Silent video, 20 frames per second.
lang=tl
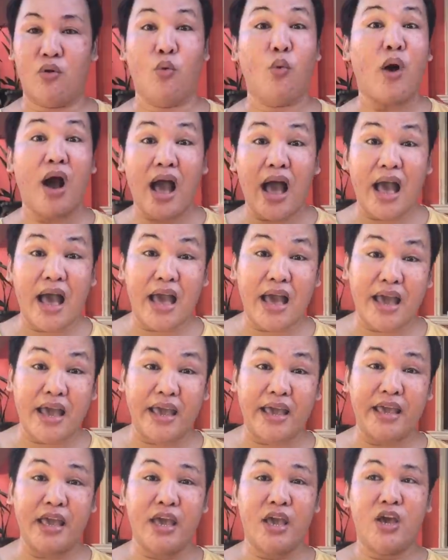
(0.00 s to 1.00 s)

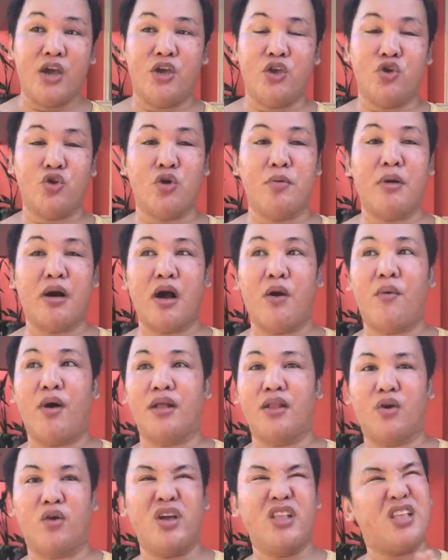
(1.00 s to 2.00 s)
uway, yung gumagawa
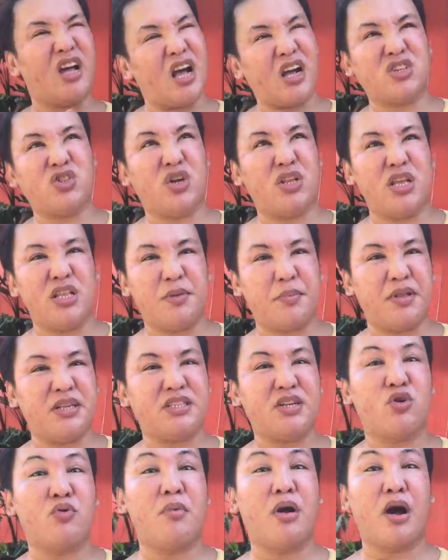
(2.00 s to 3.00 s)
ng, hindi, actually hindi pala
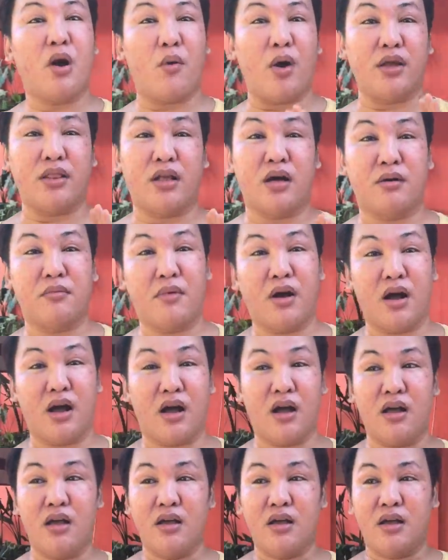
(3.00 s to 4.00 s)
sa gumagawa ng mga,
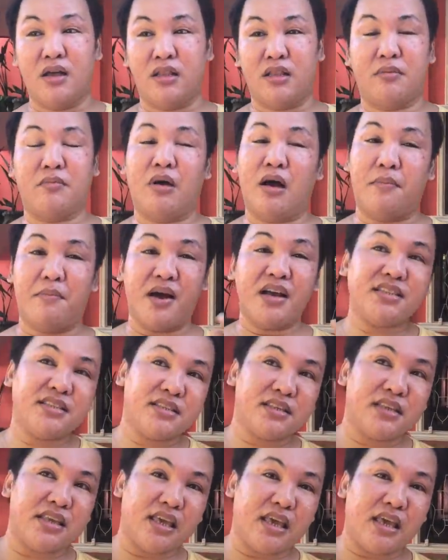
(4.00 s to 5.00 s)
ng mga
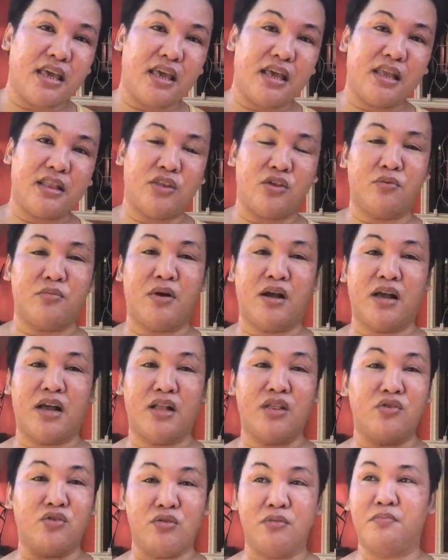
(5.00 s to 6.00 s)
basket, yung mga
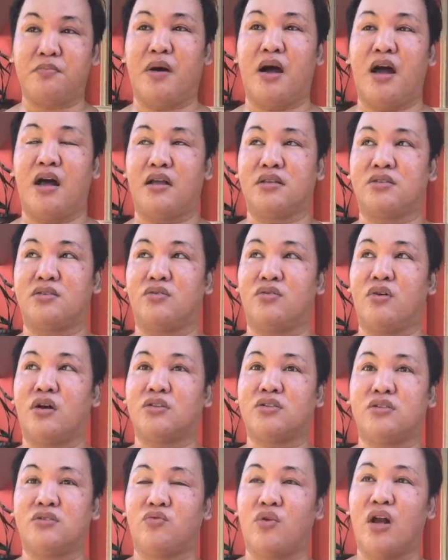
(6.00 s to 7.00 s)
ganun ba. So,
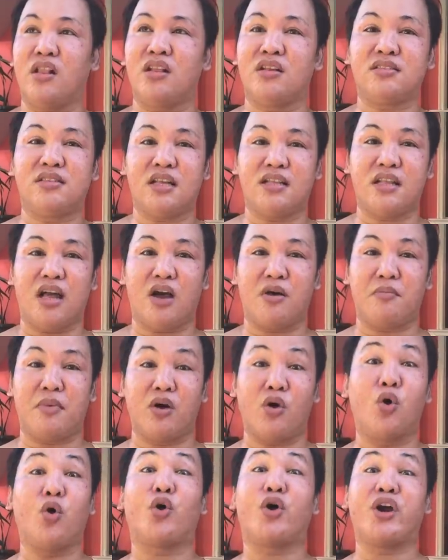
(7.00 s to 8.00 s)
kuha lang sa daw,
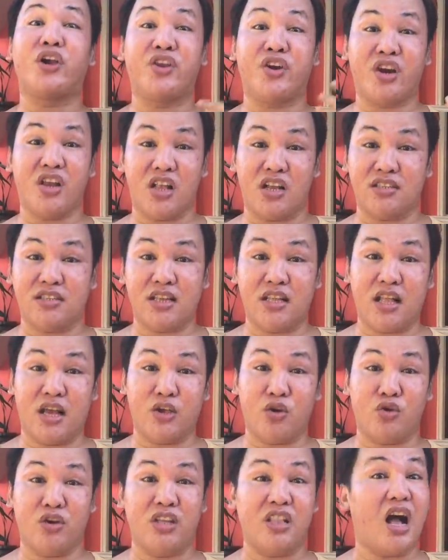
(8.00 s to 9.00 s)
mag-order lang sila,
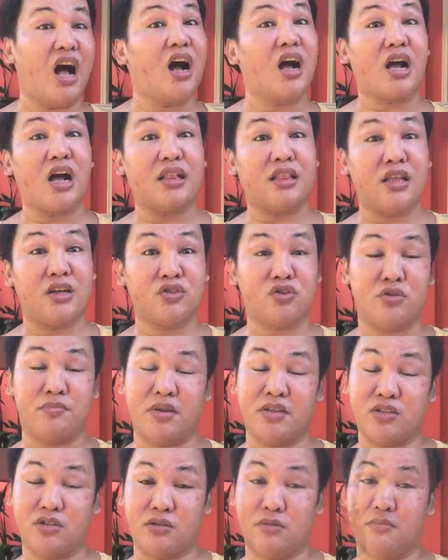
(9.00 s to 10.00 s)
yung inaangkat lang
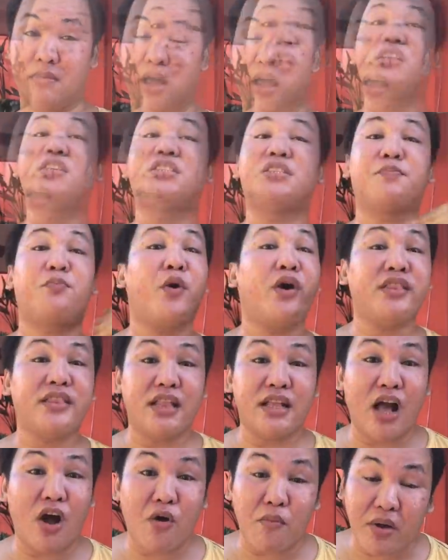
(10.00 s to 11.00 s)
sunba-sunba. Na-disappoint
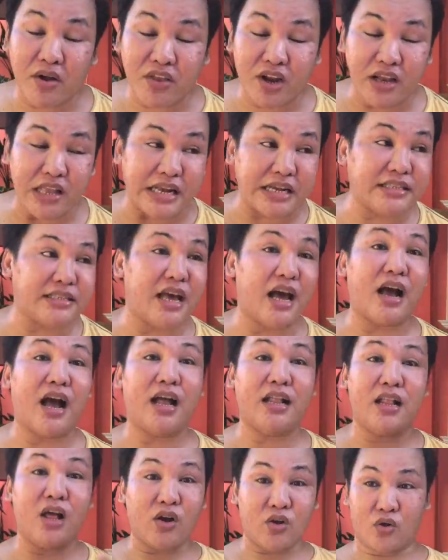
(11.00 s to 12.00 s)
talaga ako mga darling kasi
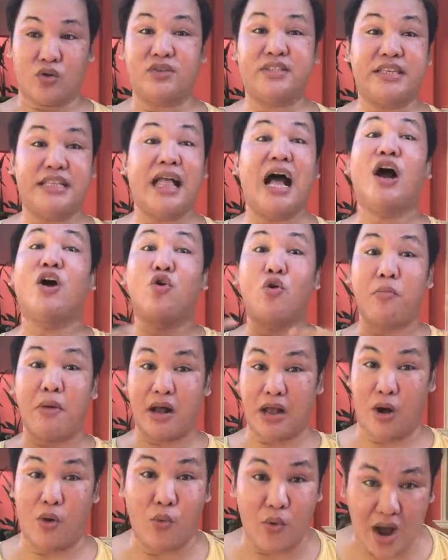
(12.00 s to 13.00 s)
akala ko sila ang
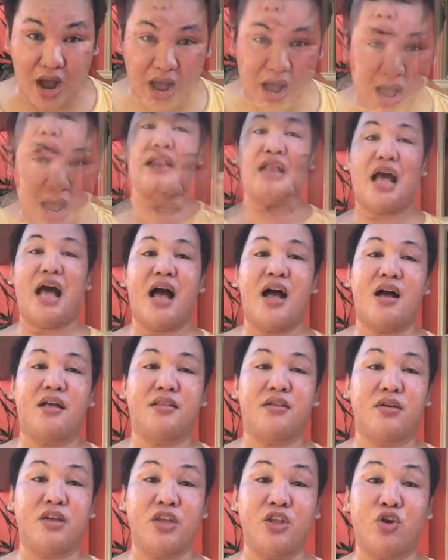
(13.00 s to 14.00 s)
gumagawa. Pala,
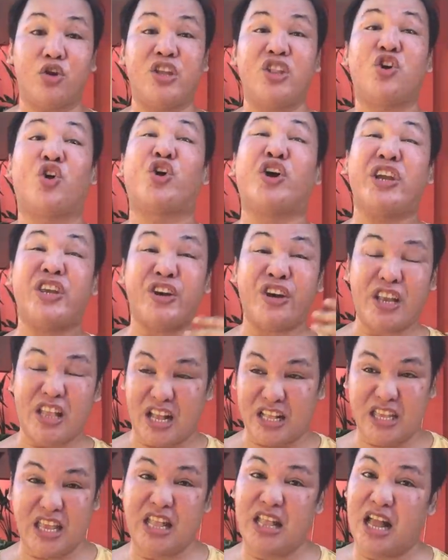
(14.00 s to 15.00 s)
in, in-order
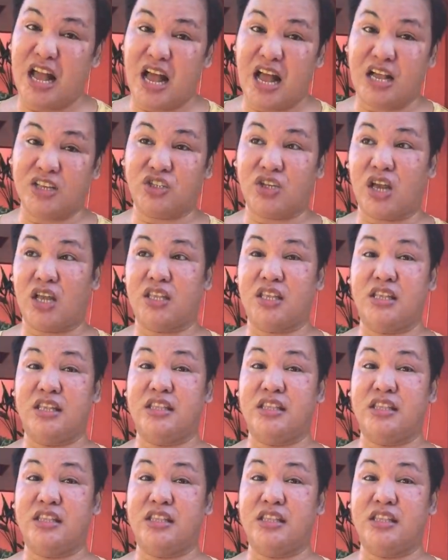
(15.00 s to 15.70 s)
lang nila at saka